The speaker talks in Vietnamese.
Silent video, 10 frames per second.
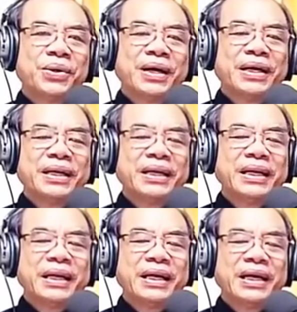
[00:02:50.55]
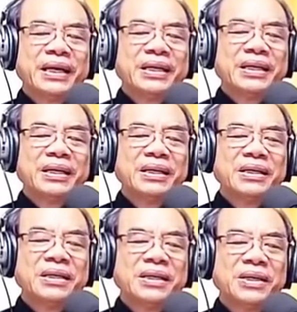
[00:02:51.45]
đoái nghe
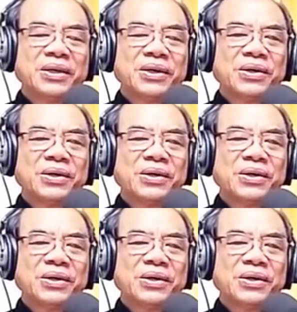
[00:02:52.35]
lời